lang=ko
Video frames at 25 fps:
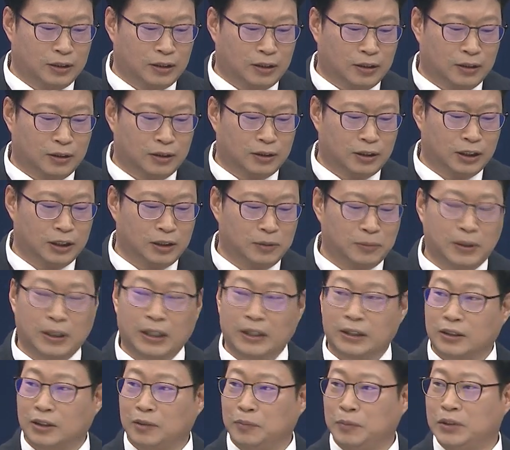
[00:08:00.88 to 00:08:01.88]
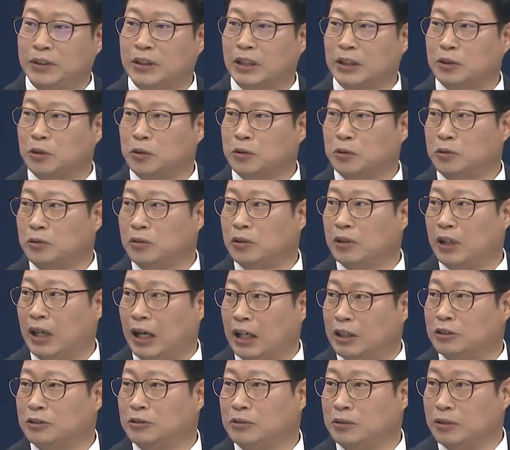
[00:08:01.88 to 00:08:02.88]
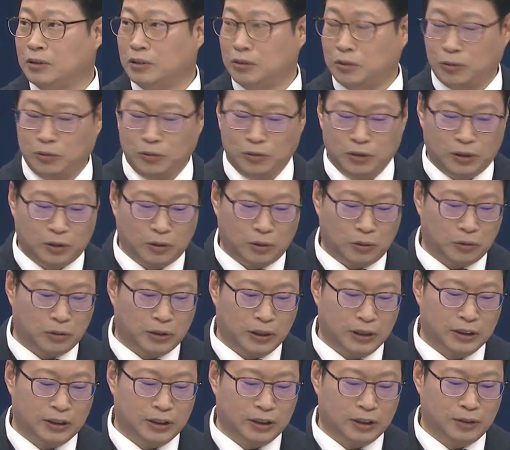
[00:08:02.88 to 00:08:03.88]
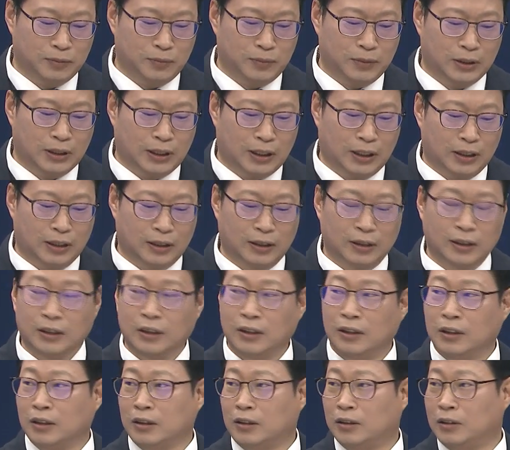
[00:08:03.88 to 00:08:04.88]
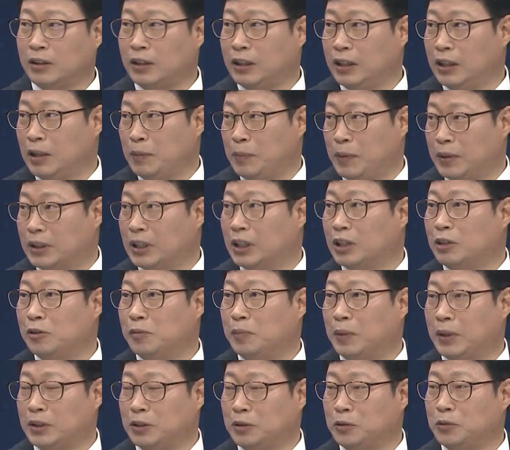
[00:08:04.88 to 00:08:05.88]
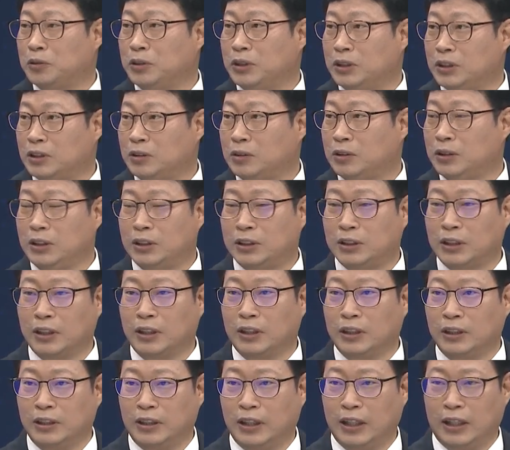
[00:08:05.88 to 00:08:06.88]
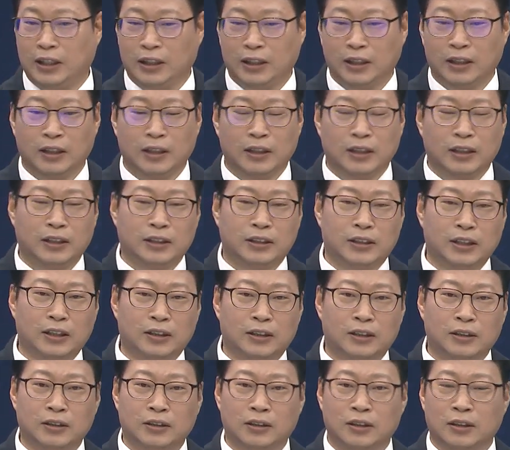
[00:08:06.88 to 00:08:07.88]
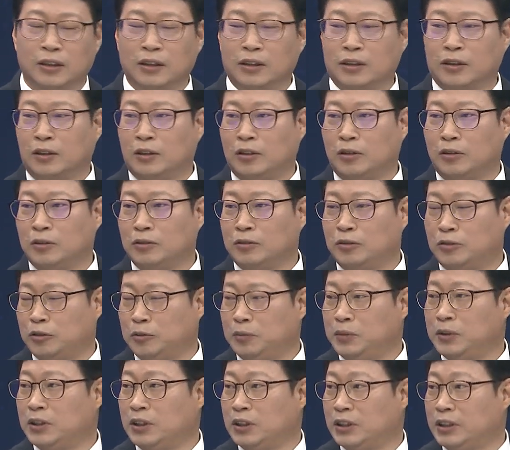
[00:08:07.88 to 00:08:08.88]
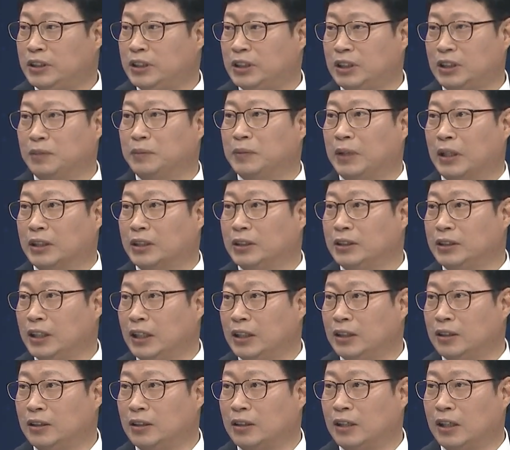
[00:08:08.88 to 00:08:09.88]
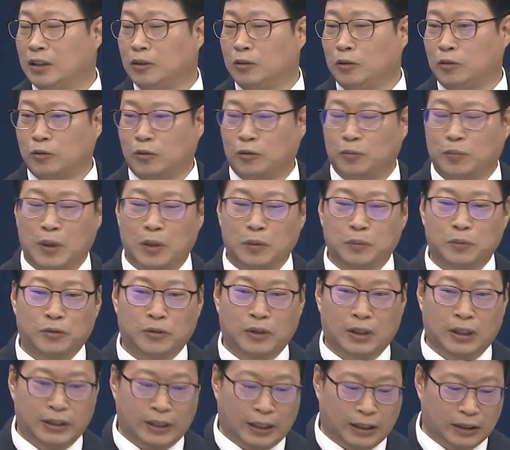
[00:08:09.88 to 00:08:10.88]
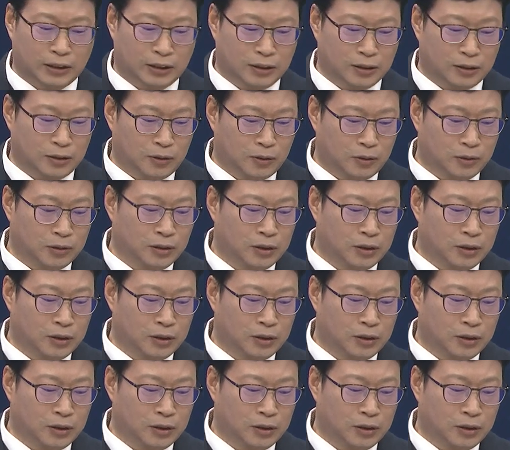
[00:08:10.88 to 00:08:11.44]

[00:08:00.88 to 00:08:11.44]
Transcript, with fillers: 그 선임을 해서 민사 소송을 할 수 있도록 돼 있었습니다. 네. 그렇게 해야 배상금을 받을 수 있, 었는데 이제는 그 주민들이 직접 나서지 않더라도 국방부가 나서서